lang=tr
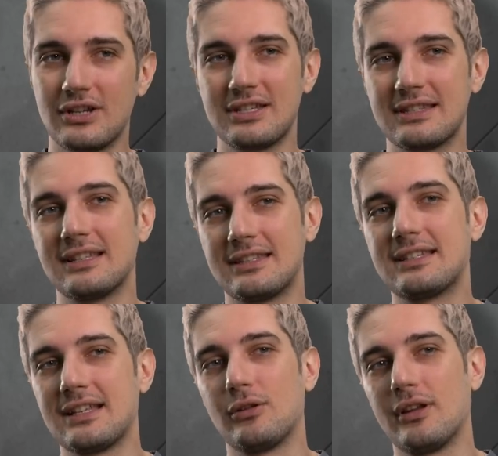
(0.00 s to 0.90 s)
yarış
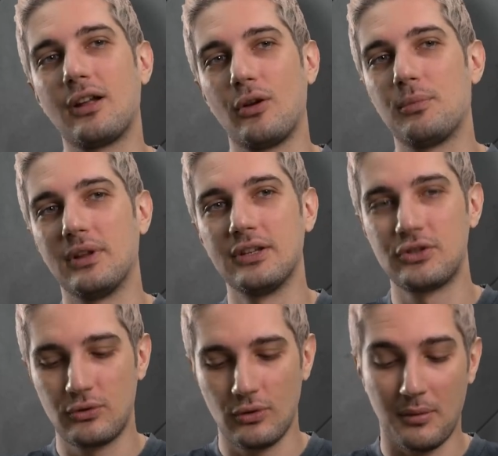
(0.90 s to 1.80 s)
istatistiksel olarak ön plana
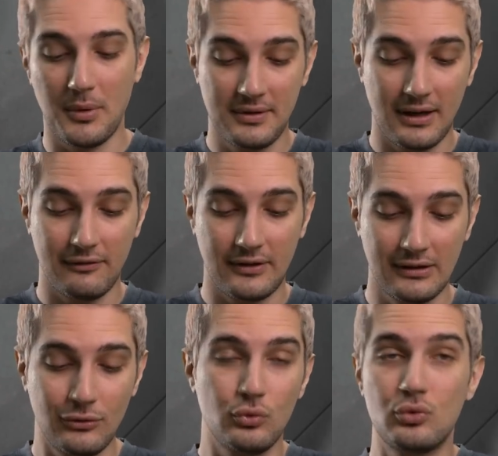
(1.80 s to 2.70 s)
çıkıyor. Ama bir
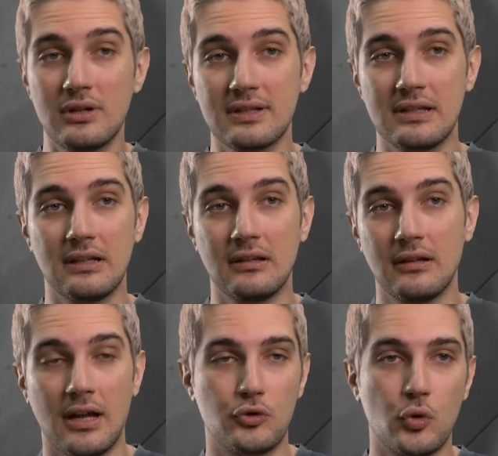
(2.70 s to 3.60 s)
taraftan da düzlük hızı
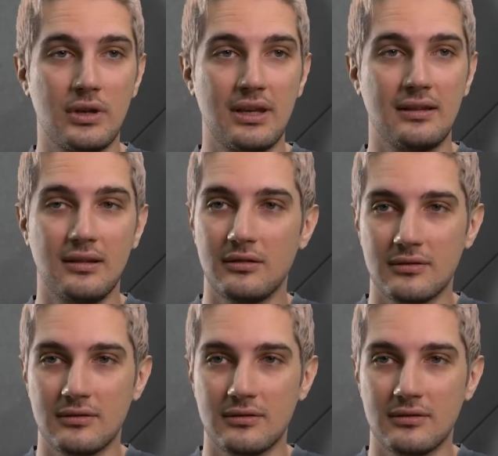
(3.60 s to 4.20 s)
yani çok iyiydi.